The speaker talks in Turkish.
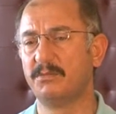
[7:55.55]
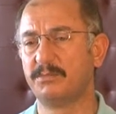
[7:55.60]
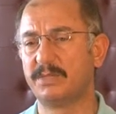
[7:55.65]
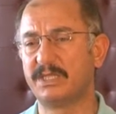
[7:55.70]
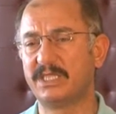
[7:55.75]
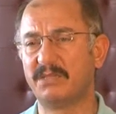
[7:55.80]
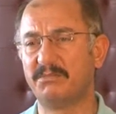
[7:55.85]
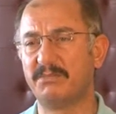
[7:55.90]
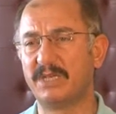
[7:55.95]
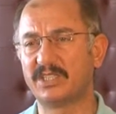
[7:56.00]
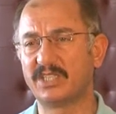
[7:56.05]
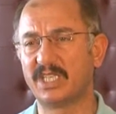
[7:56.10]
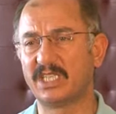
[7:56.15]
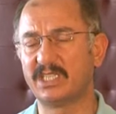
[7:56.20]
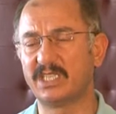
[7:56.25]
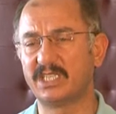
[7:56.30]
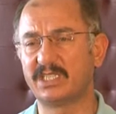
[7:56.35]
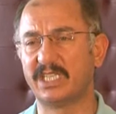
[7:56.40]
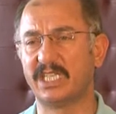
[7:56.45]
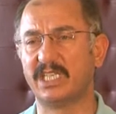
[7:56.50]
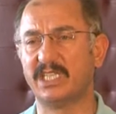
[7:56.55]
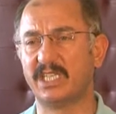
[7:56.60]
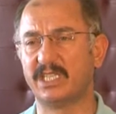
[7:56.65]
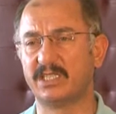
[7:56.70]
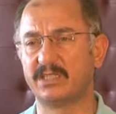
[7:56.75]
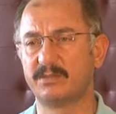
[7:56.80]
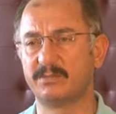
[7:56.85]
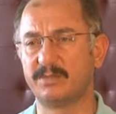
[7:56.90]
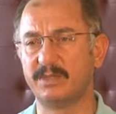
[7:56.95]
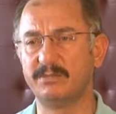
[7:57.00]
Bizde maşatlık
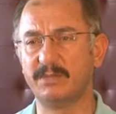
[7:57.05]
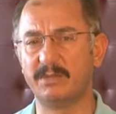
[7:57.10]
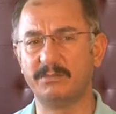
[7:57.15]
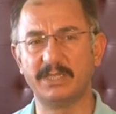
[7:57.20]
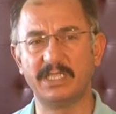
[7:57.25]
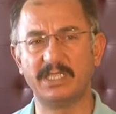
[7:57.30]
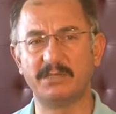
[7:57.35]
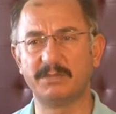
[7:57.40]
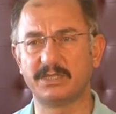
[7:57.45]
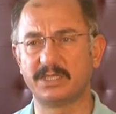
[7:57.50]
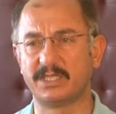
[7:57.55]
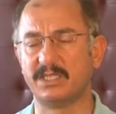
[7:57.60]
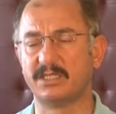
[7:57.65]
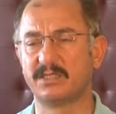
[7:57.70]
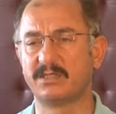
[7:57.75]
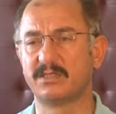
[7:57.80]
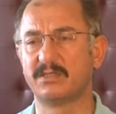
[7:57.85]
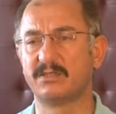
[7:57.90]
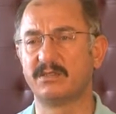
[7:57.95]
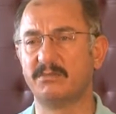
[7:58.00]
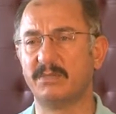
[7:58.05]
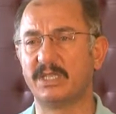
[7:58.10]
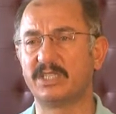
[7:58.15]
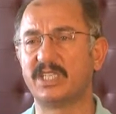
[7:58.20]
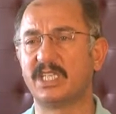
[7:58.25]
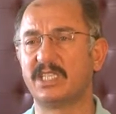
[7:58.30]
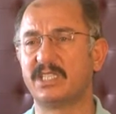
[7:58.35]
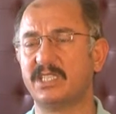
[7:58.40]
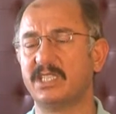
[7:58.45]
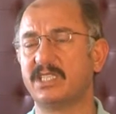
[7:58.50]
derler. Bilmem bilir misiniz?
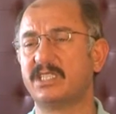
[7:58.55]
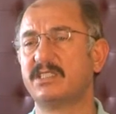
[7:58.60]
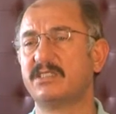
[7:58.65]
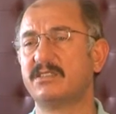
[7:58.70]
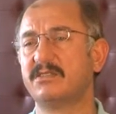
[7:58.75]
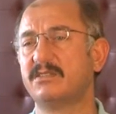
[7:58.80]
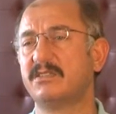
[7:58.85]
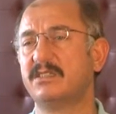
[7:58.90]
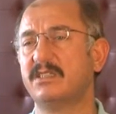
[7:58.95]
Maşatlık.